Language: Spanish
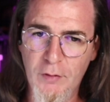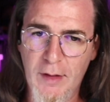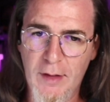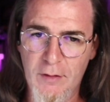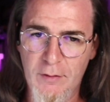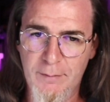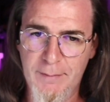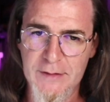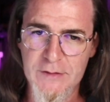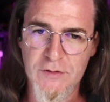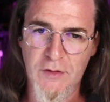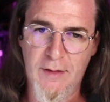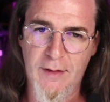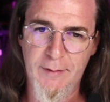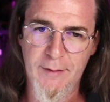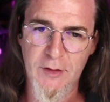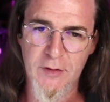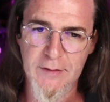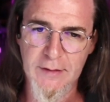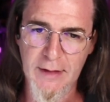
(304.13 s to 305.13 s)
brujas, los machos
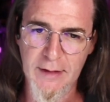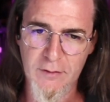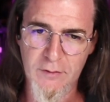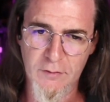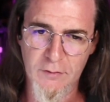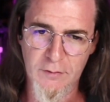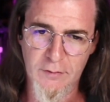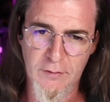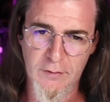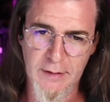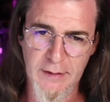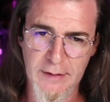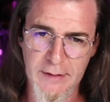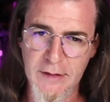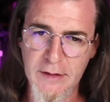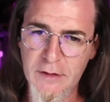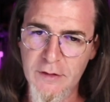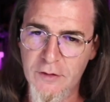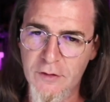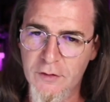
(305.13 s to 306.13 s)
cabrío, tal, con el
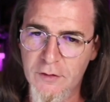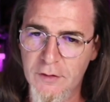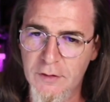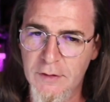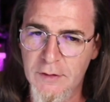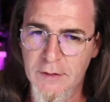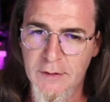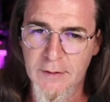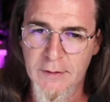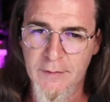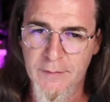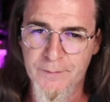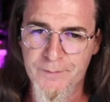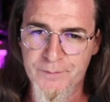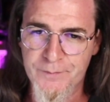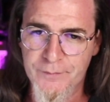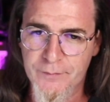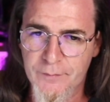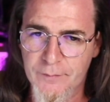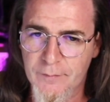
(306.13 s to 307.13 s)
niño,
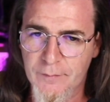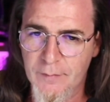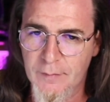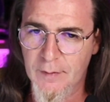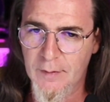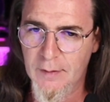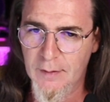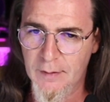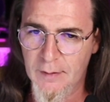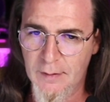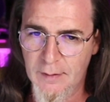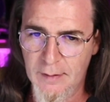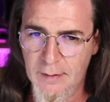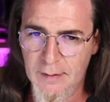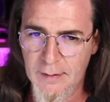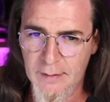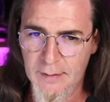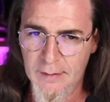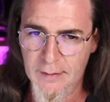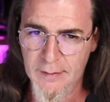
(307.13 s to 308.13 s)

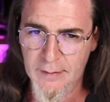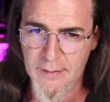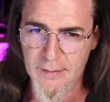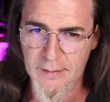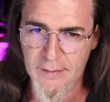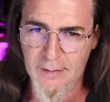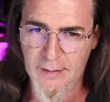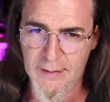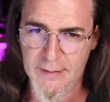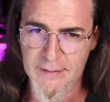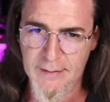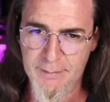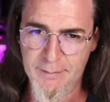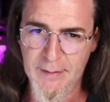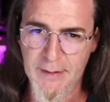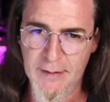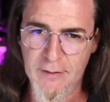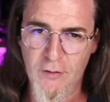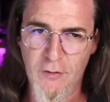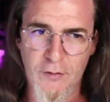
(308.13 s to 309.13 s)
eh, aquí
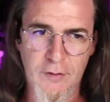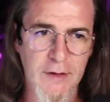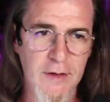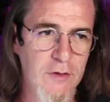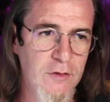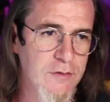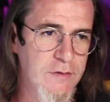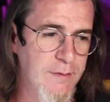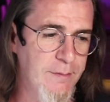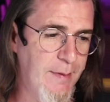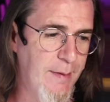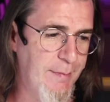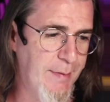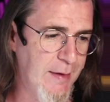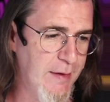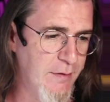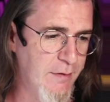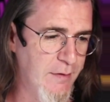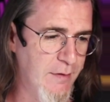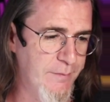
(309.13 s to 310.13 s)
también los niños siempre
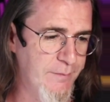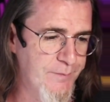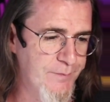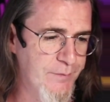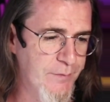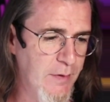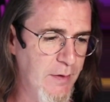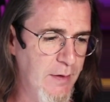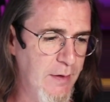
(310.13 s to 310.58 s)
aparecen.